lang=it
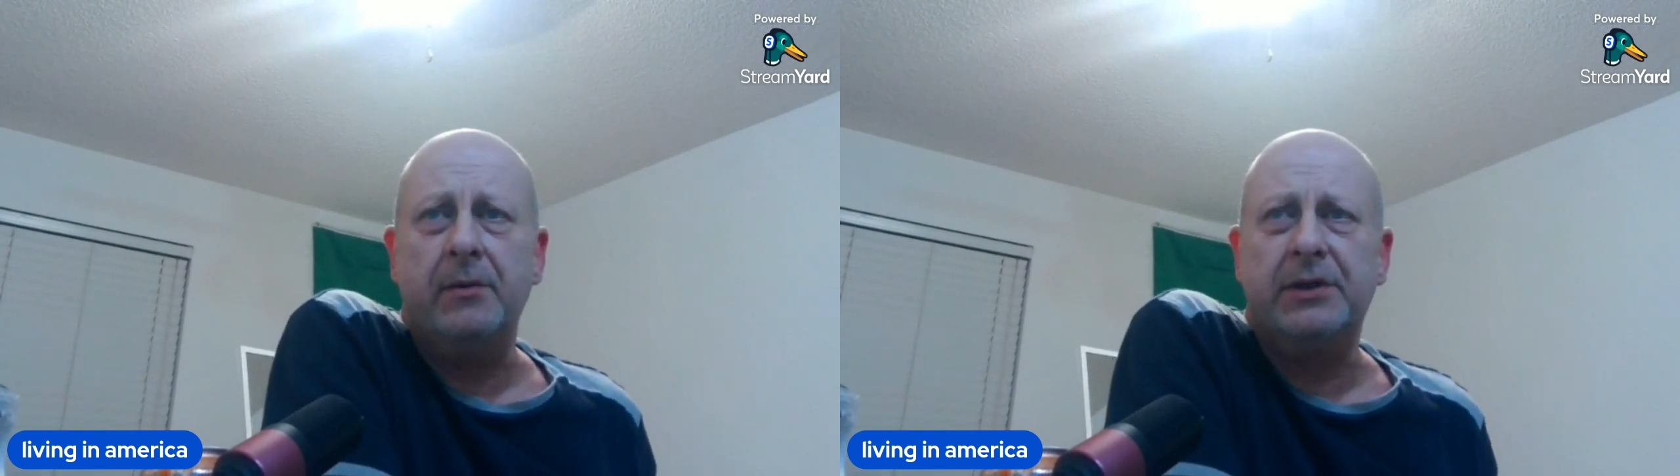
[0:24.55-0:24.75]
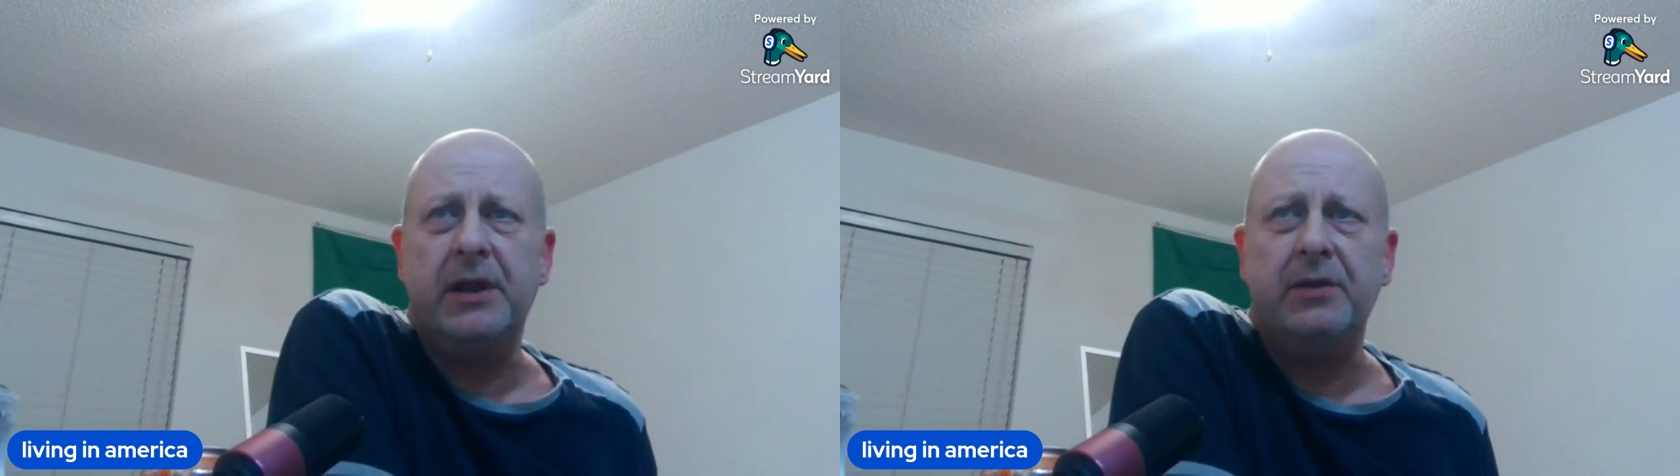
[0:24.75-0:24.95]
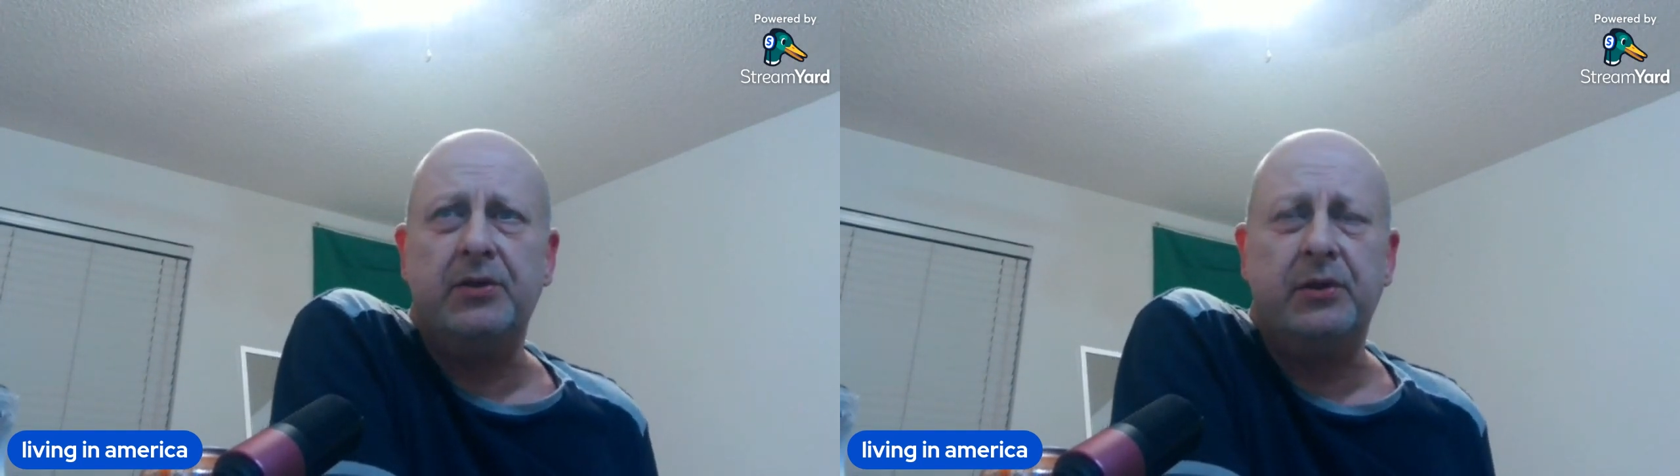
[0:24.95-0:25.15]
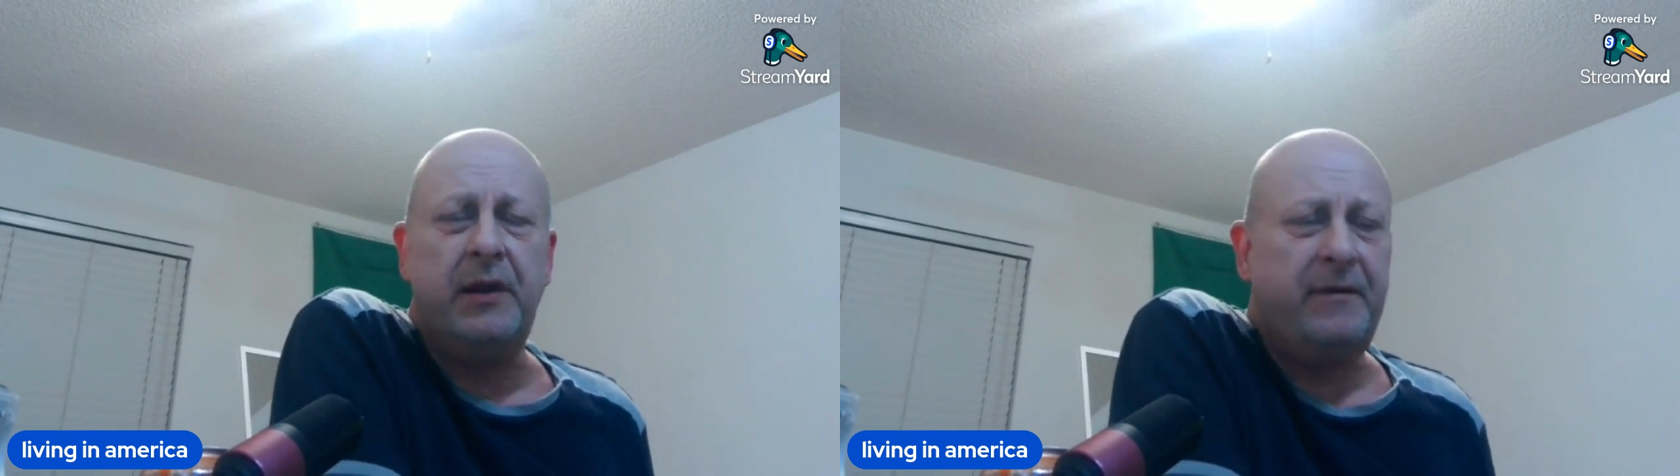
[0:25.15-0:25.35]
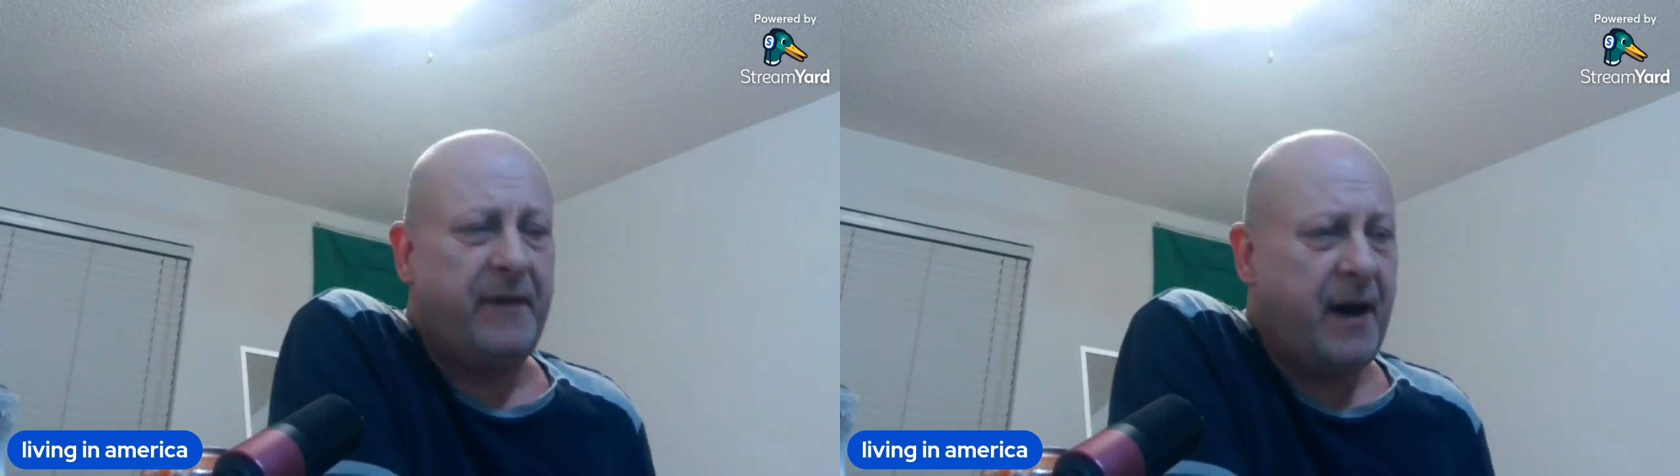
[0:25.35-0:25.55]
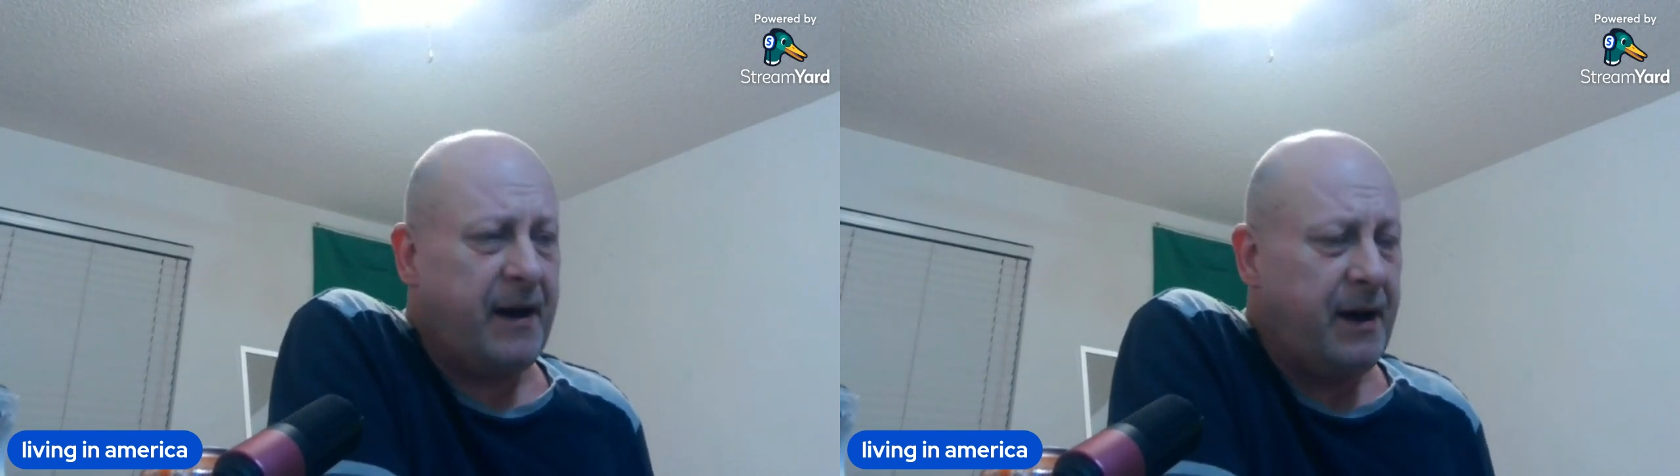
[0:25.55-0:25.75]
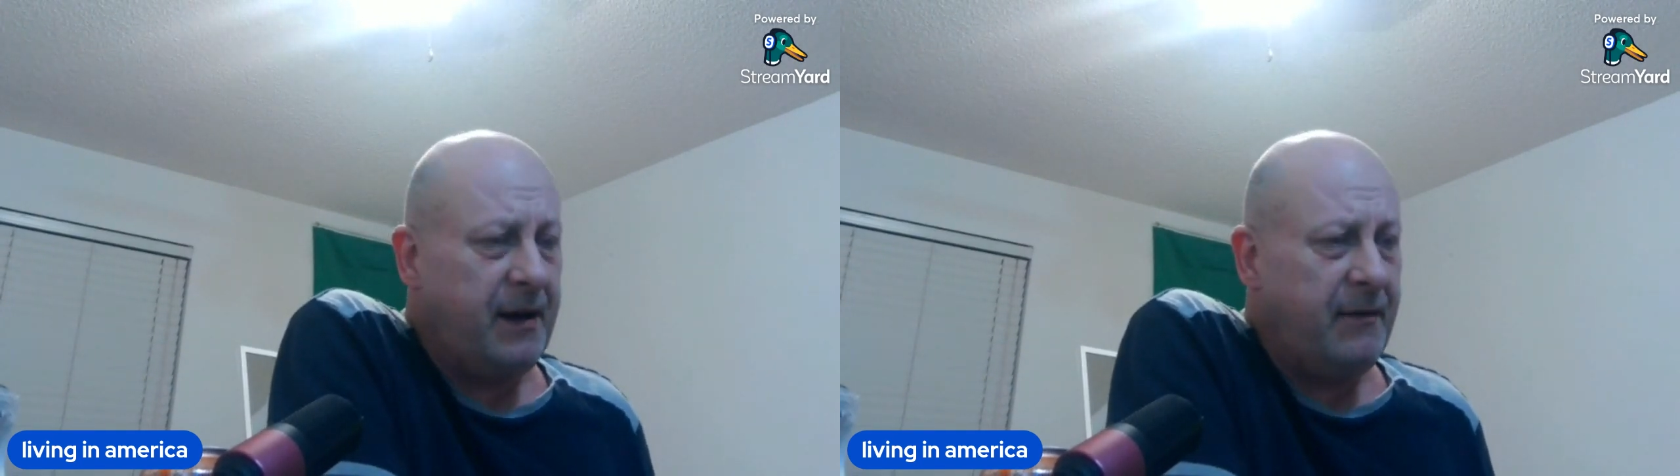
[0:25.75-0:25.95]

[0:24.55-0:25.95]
cosa siamo riusciti a fare